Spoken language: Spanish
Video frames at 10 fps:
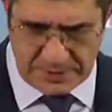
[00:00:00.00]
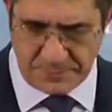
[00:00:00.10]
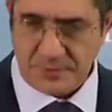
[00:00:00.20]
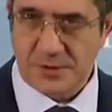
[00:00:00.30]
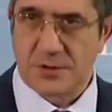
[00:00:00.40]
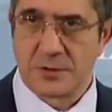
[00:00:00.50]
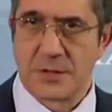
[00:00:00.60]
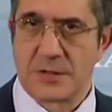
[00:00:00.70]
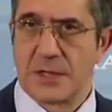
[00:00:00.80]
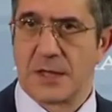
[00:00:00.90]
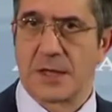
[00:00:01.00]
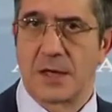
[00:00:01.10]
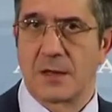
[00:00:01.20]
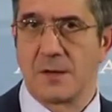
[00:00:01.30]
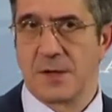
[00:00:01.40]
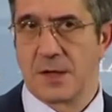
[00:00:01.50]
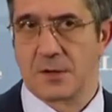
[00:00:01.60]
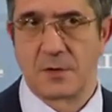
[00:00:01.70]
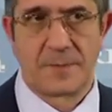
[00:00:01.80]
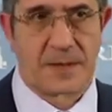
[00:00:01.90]
las previsiones de
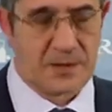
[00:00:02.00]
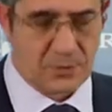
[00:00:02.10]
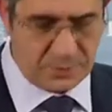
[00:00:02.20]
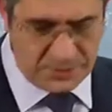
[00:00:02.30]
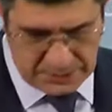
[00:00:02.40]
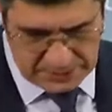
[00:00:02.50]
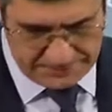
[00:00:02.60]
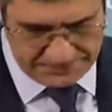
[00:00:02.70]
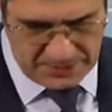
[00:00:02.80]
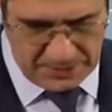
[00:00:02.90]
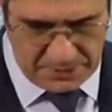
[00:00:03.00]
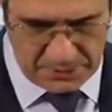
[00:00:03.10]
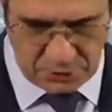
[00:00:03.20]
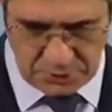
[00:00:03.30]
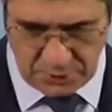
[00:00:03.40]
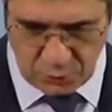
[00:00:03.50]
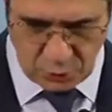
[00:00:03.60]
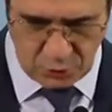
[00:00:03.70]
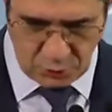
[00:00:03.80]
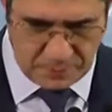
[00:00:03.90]
crecimiento para 2013 son
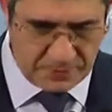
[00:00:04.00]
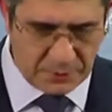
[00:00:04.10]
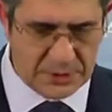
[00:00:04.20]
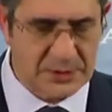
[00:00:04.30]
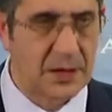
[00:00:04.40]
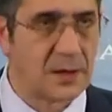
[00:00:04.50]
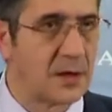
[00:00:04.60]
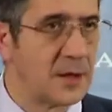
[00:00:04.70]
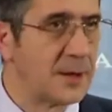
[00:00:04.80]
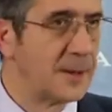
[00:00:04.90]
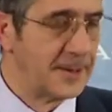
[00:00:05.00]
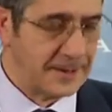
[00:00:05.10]
incluso hoy peores que hace